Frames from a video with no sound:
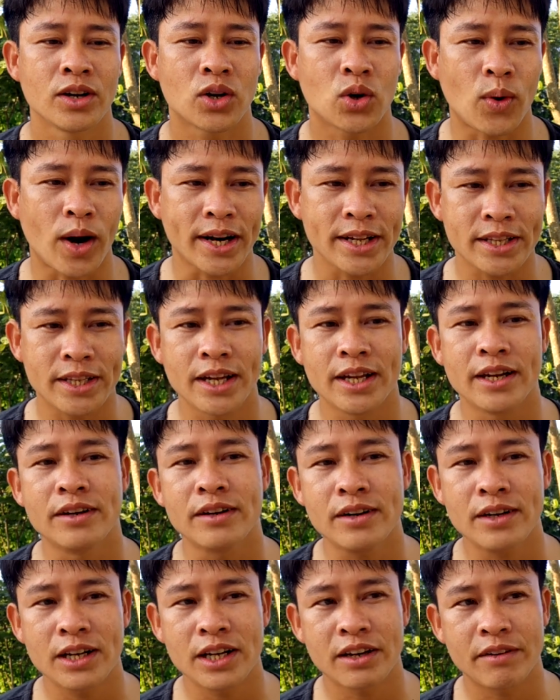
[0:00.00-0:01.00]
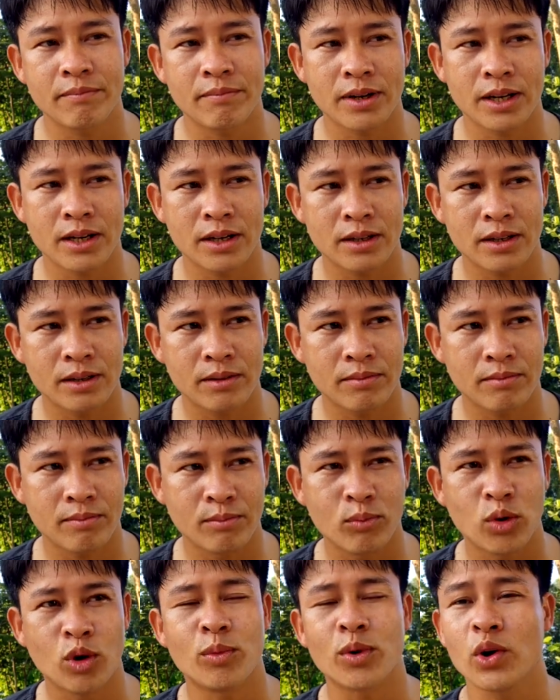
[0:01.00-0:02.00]
khoản tiền nữa để mà
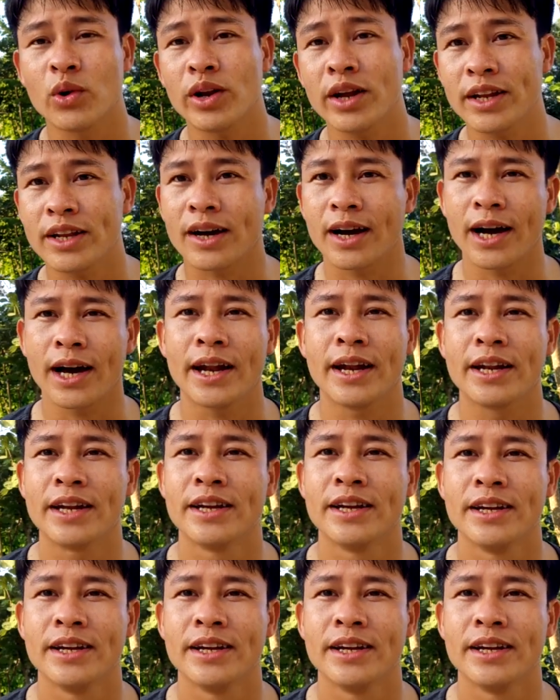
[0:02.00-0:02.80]
mua một lô đất chẳng hạn.